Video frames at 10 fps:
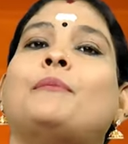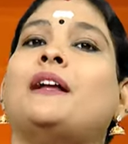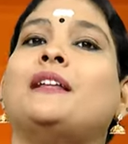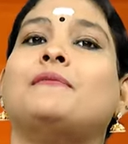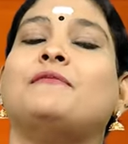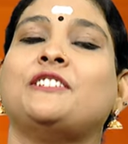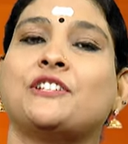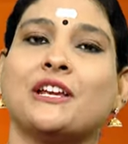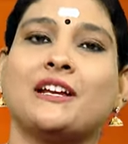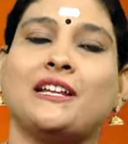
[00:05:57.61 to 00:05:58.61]
பல
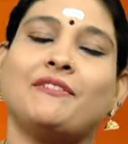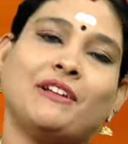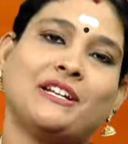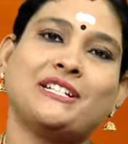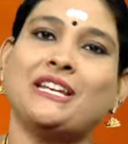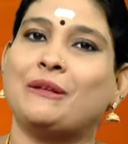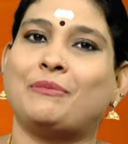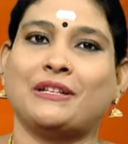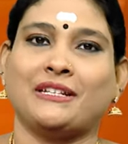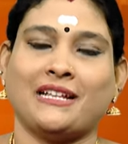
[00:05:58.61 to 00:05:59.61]
விஷயங்களில் வெற்றி
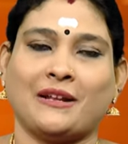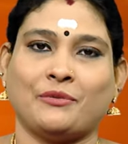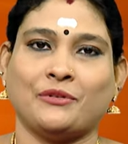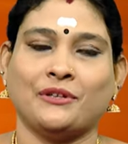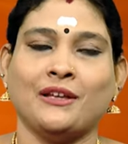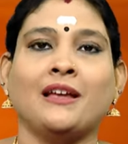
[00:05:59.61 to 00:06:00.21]
ஏற்படுத்தி தரப்போகுது